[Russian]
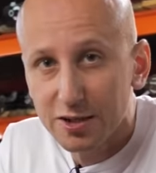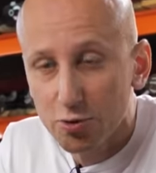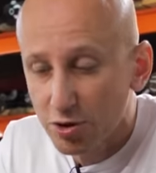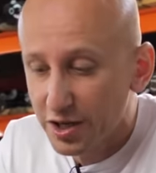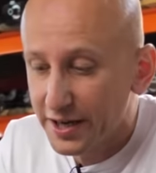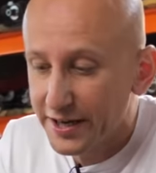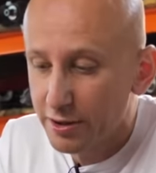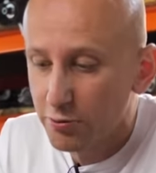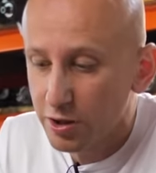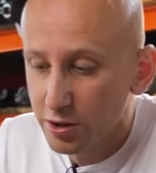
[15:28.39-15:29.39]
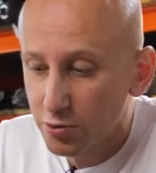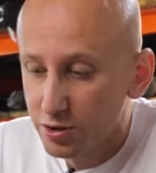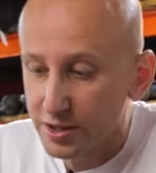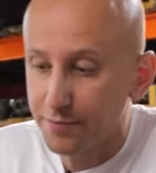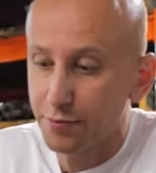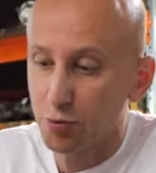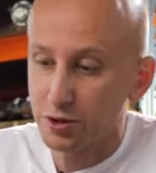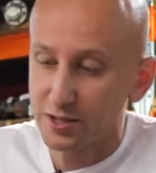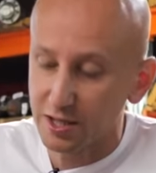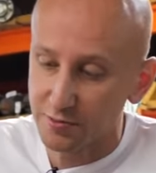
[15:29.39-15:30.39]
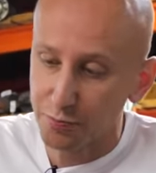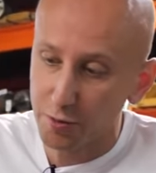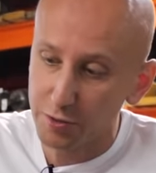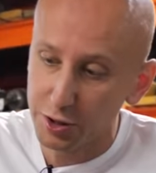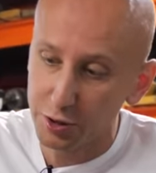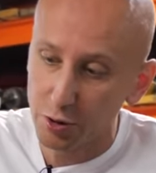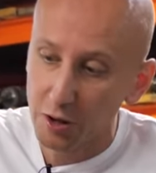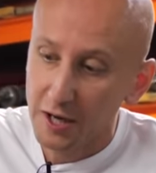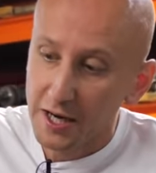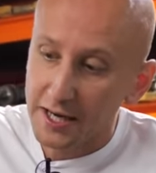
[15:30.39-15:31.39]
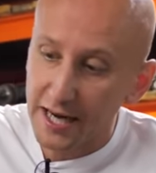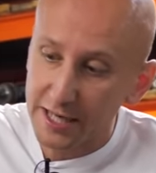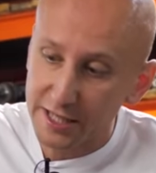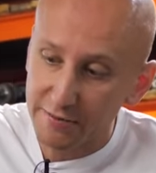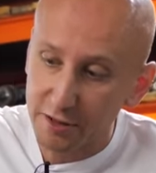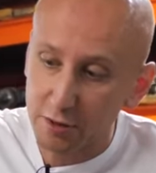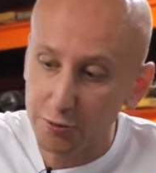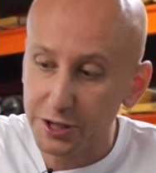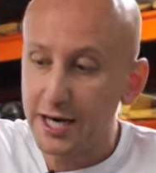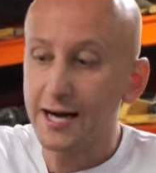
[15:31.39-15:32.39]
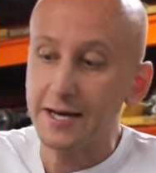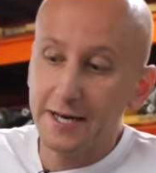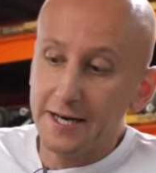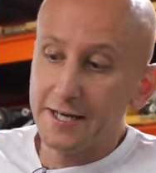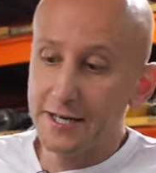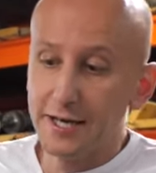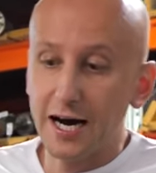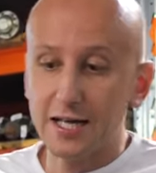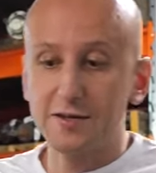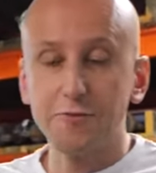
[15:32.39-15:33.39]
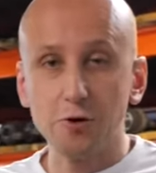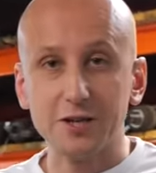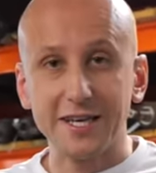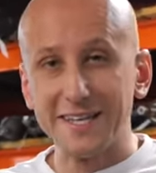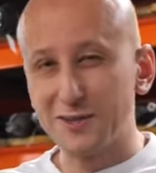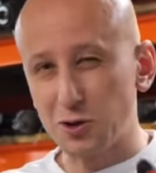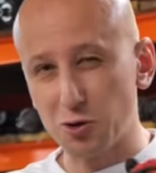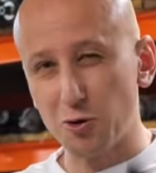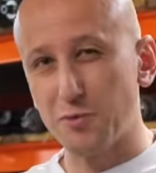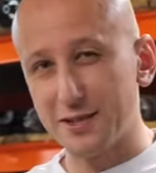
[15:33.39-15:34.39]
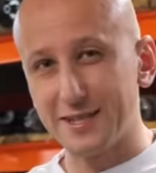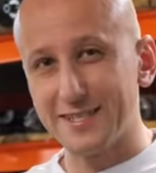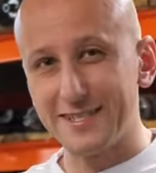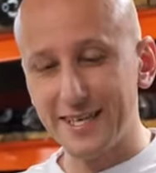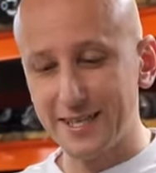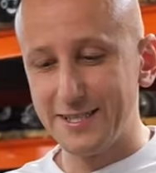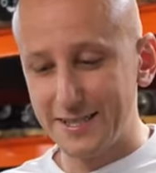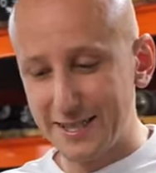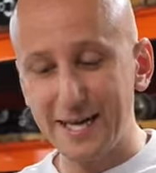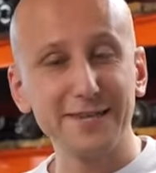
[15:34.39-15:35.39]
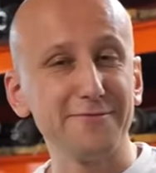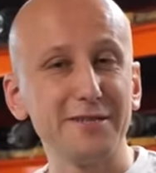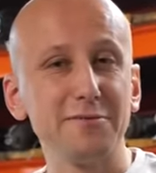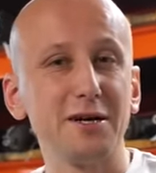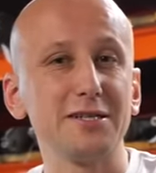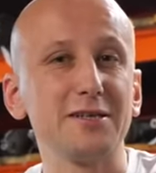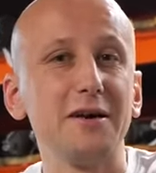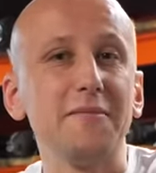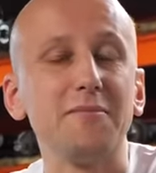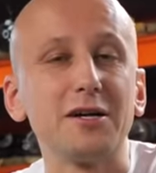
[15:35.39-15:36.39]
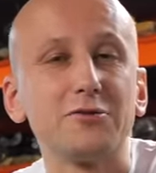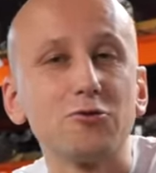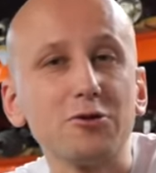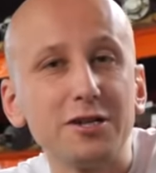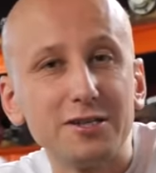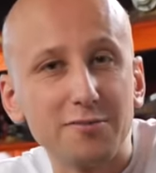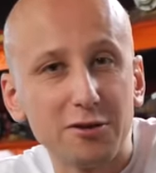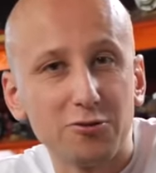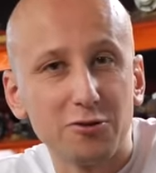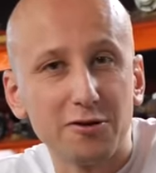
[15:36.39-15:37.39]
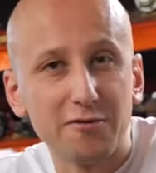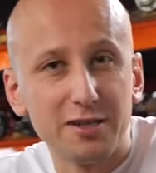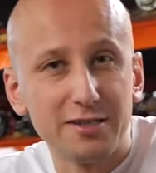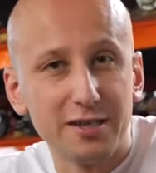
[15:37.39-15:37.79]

зазоры регулируются просто с помощью гаечного ключа и отвертки. Но чтобы это сделать, надо вынимать мотор из моторного